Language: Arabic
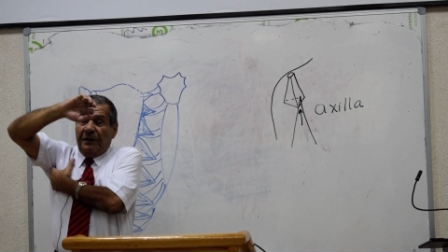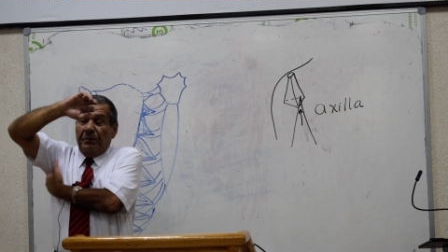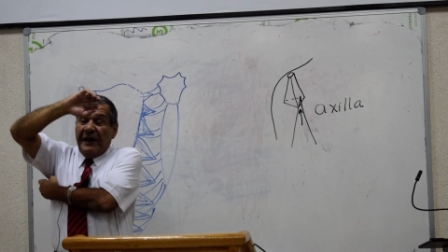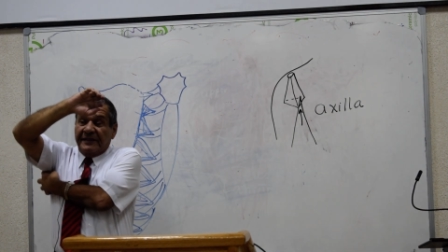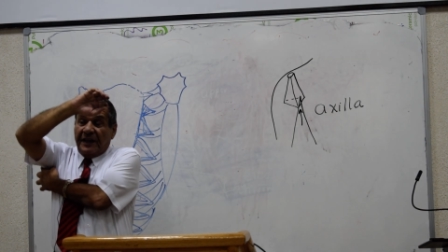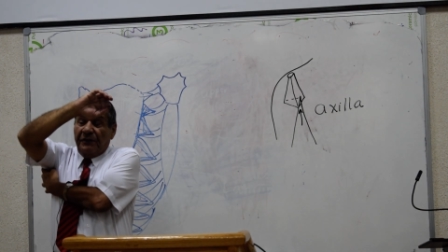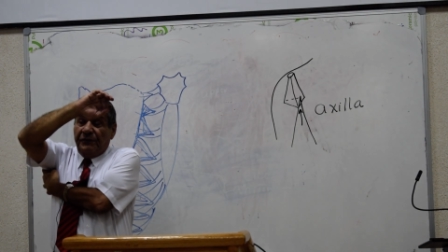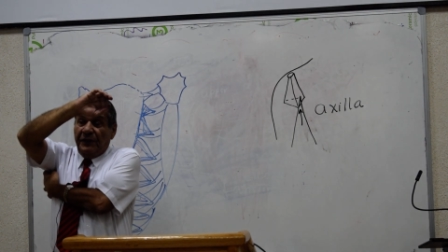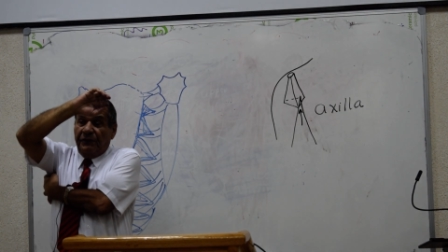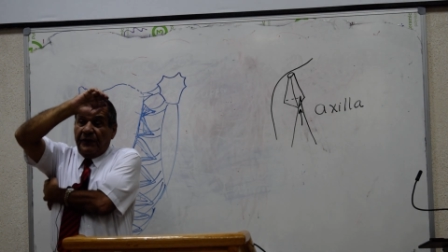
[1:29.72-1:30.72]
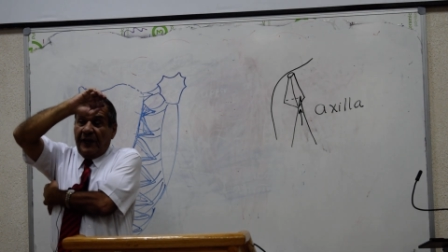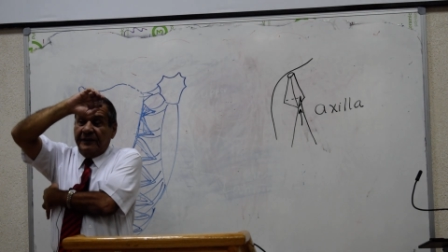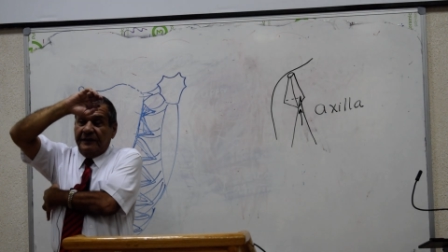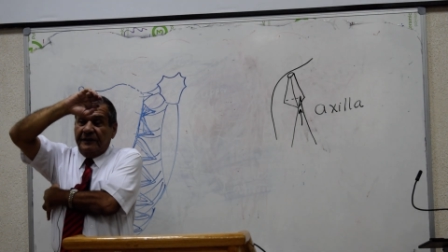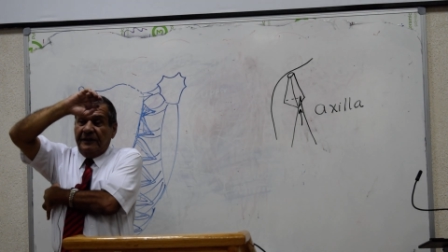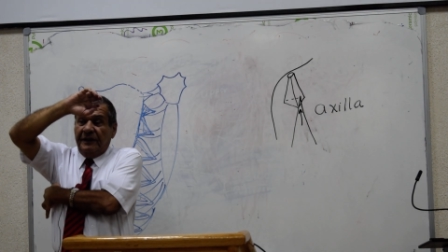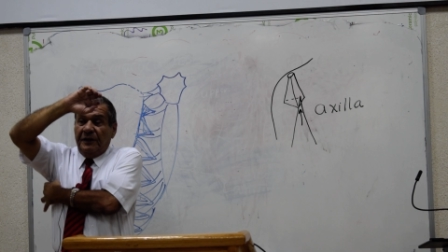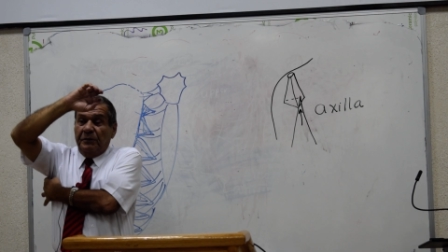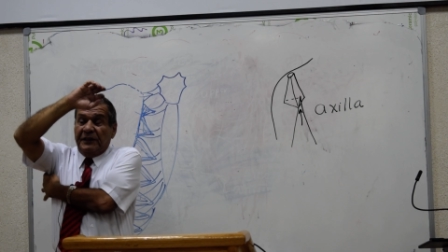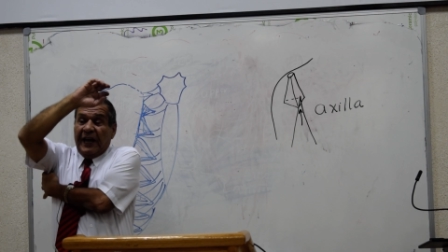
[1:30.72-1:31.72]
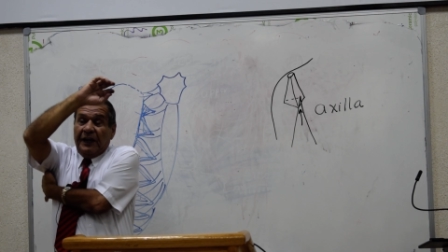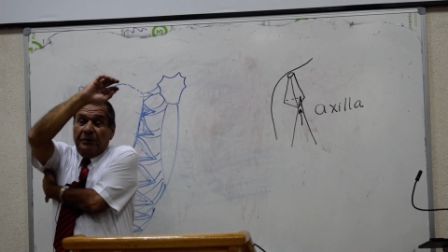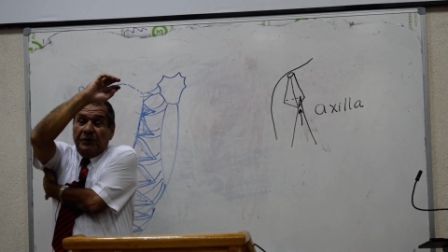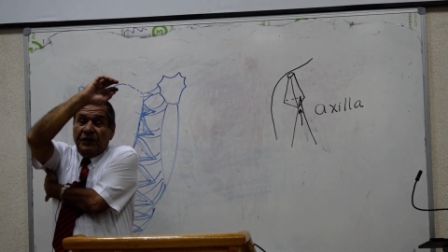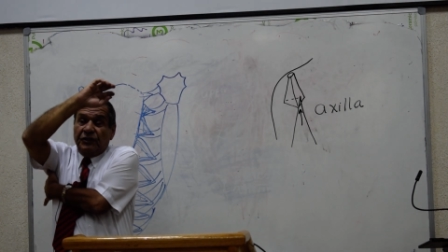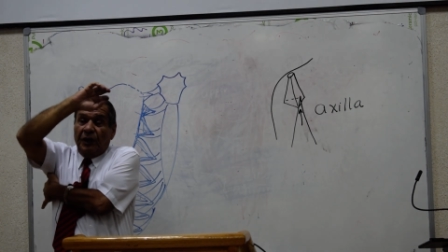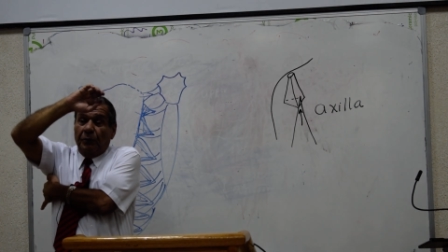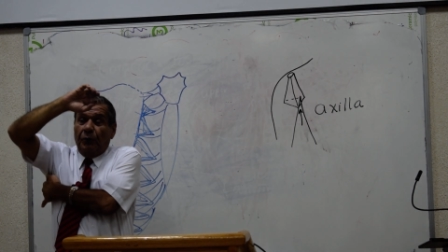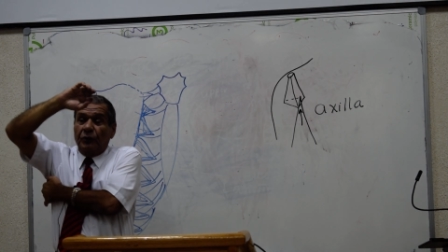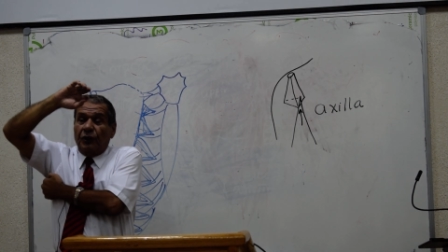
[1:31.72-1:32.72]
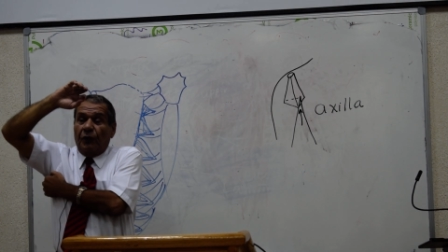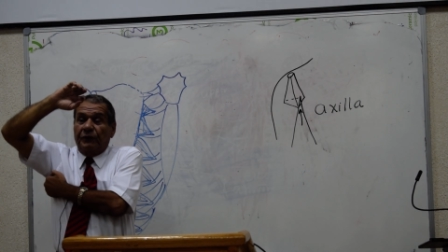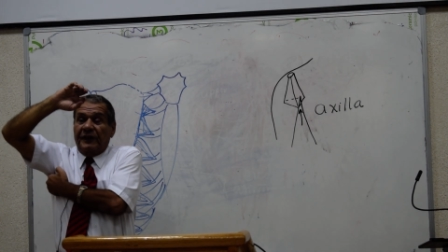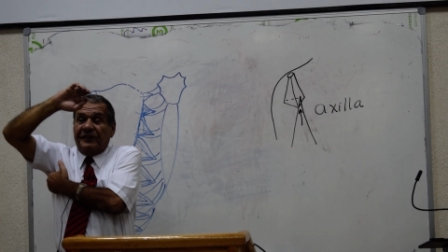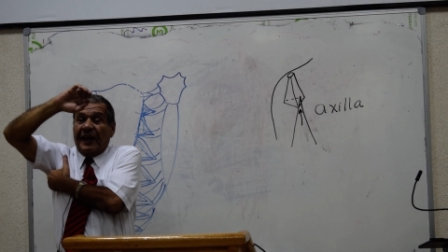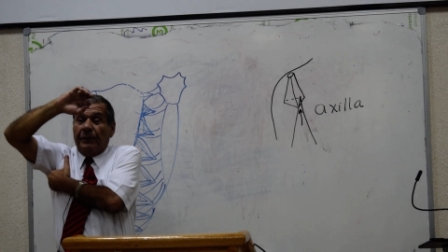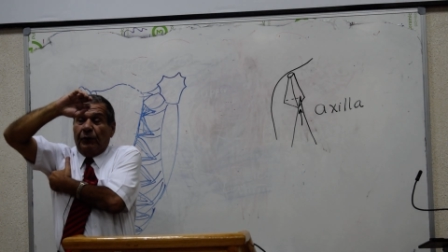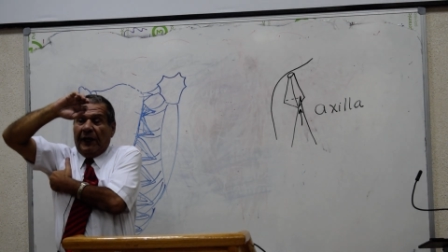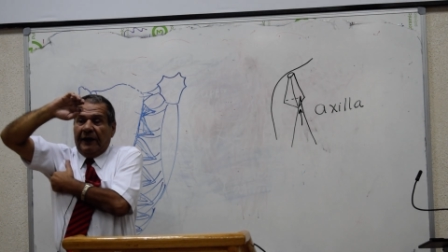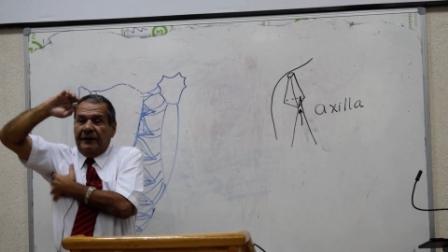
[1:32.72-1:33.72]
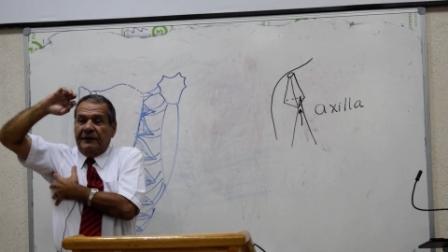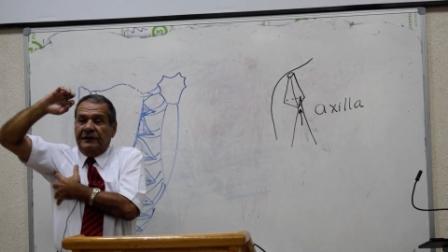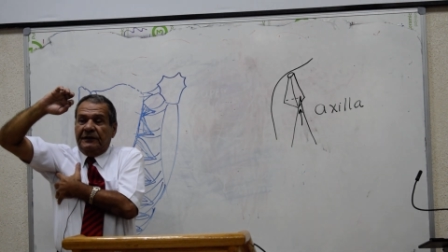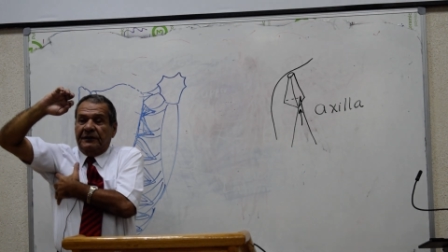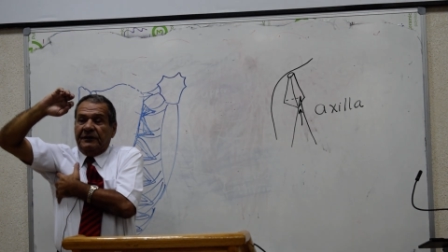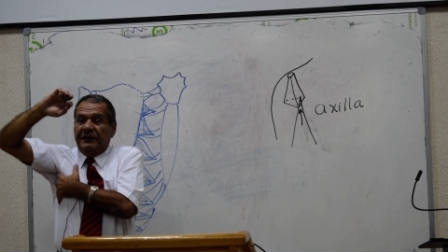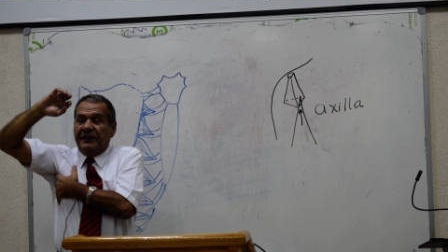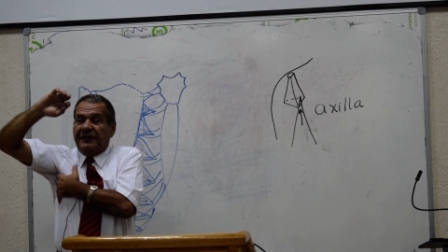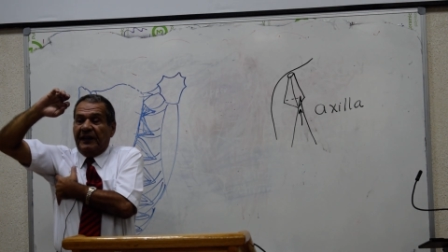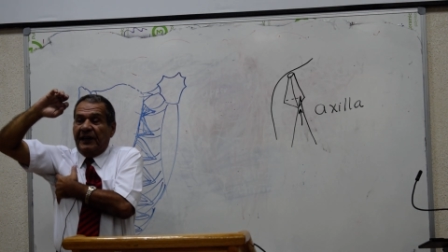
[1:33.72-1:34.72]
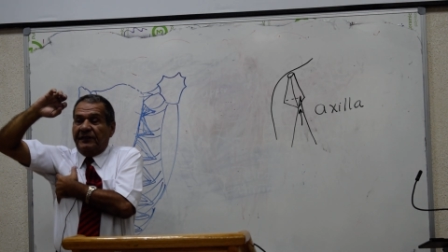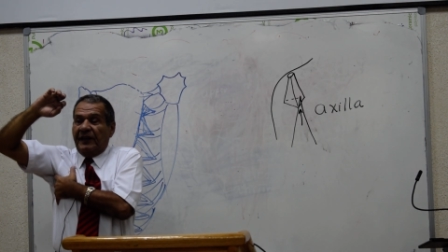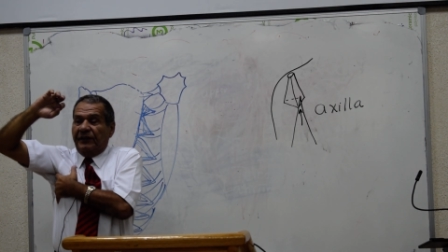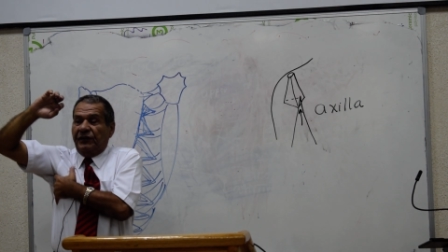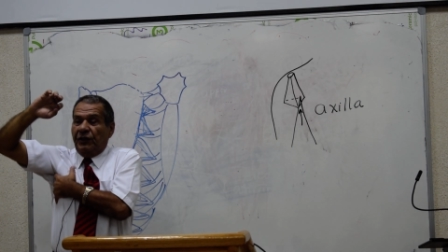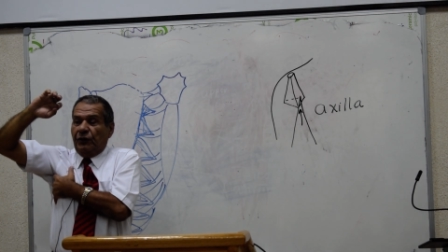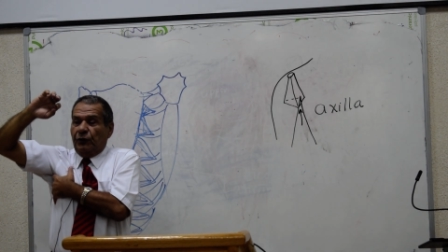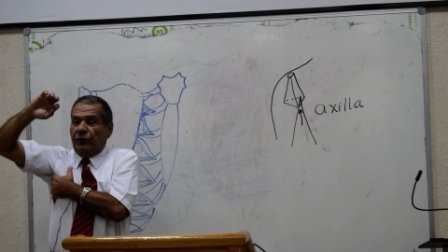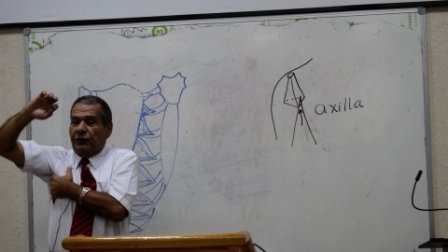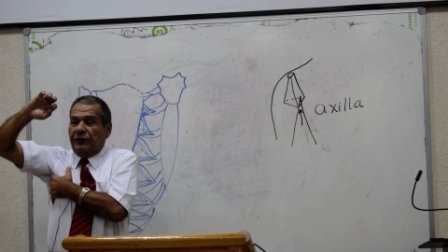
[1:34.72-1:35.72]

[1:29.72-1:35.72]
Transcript: ماسكه في الفرونت بتاع الميديال بوردر اوف ذا سكابيلا دي السيريس انتيريور